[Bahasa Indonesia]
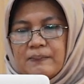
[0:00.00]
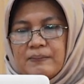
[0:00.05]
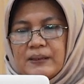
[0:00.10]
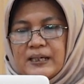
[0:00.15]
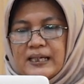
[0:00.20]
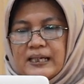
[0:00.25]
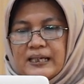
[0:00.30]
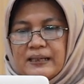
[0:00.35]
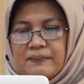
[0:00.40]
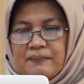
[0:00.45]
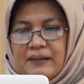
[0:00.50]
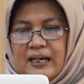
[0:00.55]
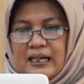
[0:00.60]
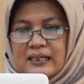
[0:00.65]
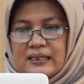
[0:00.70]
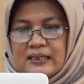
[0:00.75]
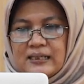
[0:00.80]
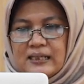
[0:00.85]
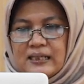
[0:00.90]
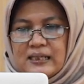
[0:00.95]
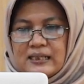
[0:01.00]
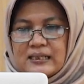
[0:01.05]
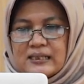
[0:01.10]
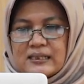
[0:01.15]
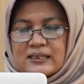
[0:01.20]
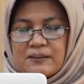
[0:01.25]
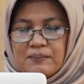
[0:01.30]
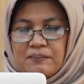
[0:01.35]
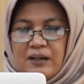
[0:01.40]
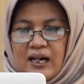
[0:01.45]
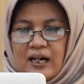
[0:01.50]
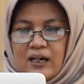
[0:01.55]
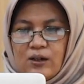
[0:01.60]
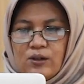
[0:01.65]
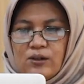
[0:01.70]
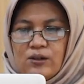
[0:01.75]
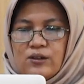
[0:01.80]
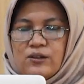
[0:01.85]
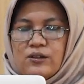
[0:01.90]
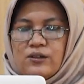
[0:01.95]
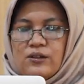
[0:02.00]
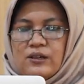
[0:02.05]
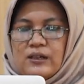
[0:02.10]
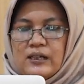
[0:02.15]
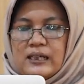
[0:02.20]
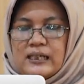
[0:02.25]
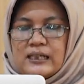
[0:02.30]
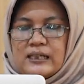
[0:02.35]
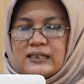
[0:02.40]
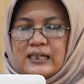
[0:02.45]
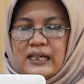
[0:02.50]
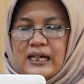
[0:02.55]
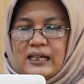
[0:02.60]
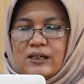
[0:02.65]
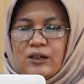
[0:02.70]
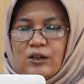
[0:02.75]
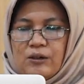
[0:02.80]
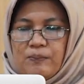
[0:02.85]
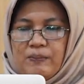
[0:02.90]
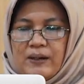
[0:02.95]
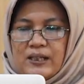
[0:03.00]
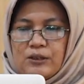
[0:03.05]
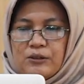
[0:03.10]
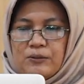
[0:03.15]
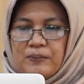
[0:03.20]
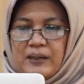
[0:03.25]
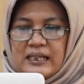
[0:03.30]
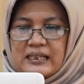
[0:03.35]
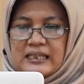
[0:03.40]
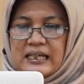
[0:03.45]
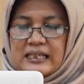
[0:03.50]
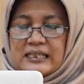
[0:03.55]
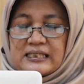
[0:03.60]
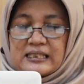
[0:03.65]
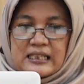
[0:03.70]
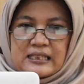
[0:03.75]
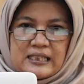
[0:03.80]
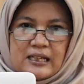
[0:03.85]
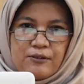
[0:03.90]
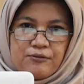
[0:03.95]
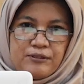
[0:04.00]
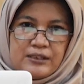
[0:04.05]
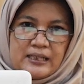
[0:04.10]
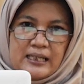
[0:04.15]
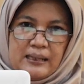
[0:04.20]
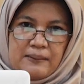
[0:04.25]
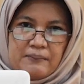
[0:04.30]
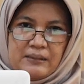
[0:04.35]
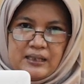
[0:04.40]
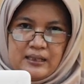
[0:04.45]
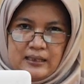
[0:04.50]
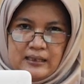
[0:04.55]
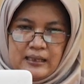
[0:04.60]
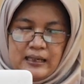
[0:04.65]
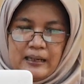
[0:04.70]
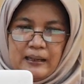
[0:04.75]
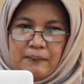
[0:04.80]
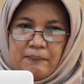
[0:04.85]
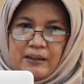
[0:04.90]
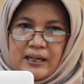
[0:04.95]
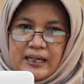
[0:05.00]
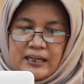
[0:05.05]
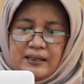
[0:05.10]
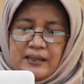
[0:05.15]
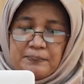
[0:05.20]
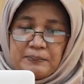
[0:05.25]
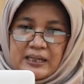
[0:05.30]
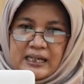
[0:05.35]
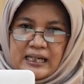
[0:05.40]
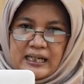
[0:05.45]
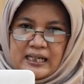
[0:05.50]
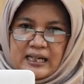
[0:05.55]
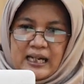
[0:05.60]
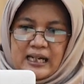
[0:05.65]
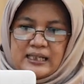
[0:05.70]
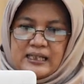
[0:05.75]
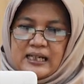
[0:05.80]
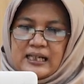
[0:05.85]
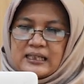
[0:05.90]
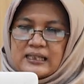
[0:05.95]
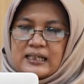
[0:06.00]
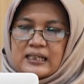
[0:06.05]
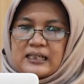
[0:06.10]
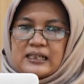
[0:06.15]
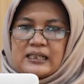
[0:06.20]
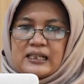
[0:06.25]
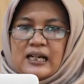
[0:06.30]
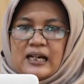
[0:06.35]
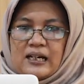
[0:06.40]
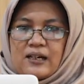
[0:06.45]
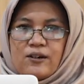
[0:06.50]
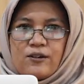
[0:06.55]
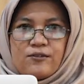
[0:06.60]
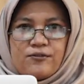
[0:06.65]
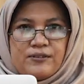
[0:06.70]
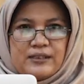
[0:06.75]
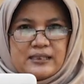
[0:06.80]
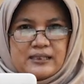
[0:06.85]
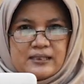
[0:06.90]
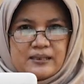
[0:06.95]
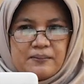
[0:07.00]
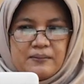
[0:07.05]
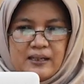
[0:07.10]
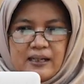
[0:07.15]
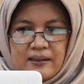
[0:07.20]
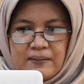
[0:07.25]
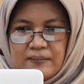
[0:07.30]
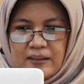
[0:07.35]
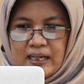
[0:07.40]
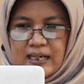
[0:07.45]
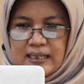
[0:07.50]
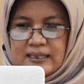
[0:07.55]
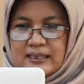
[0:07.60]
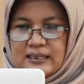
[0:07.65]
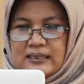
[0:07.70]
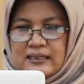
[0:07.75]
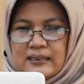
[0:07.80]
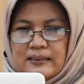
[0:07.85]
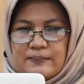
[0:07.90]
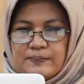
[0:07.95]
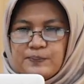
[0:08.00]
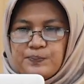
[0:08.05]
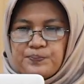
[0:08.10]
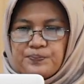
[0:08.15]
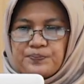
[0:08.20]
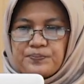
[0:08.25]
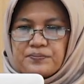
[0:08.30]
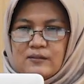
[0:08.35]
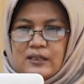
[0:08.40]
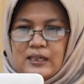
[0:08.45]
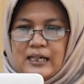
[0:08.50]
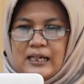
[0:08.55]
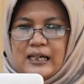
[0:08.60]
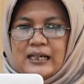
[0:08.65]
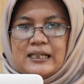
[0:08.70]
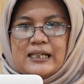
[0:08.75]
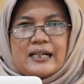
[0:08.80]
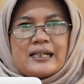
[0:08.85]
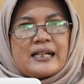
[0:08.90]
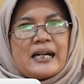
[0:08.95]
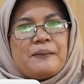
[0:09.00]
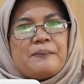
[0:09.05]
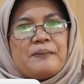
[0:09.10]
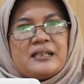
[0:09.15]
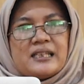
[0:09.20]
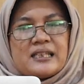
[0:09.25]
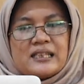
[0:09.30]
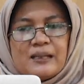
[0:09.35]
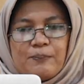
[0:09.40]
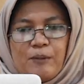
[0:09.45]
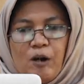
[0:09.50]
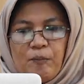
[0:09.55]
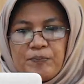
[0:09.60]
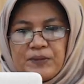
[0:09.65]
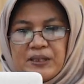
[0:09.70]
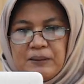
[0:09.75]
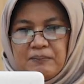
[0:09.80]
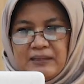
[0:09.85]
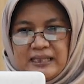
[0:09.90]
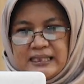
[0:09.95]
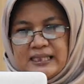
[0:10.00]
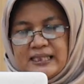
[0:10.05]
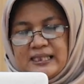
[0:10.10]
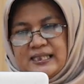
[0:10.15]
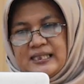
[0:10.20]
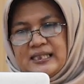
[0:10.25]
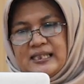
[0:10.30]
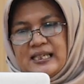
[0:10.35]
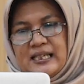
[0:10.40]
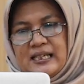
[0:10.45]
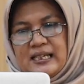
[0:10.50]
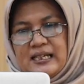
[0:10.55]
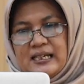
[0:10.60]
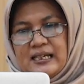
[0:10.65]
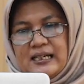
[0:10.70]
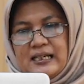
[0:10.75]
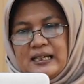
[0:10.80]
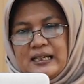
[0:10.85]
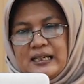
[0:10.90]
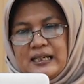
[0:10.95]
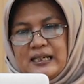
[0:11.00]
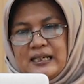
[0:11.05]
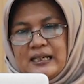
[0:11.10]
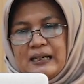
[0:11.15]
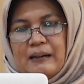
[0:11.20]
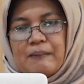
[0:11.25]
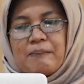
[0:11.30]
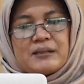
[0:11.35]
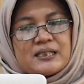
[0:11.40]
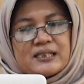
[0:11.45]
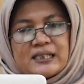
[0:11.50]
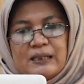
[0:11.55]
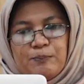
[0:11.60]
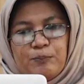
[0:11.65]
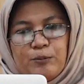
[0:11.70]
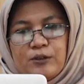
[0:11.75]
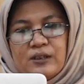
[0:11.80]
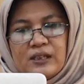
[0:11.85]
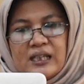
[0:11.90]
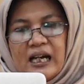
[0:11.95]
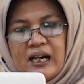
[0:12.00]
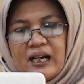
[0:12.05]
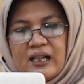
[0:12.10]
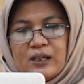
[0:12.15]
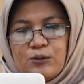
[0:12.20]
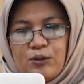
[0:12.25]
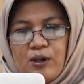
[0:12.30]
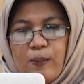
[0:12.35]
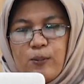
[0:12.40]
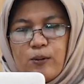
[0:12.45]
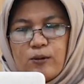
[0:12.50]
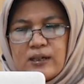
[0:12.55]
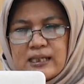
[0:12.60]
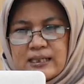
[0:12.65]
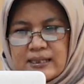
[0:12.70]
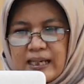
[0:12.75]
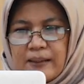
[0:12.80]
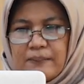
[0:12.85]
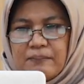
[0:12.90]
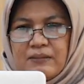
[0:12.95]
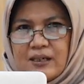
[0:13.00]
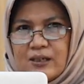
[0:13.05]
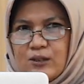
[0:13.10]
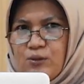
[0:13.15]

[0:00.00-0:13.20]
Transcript: pengiriman sembako dan obat-obatan serta vitamin bagi mereka yang terkena COVID-19. Dan kami tetap optimis. Meskipun tanggal 20 Desember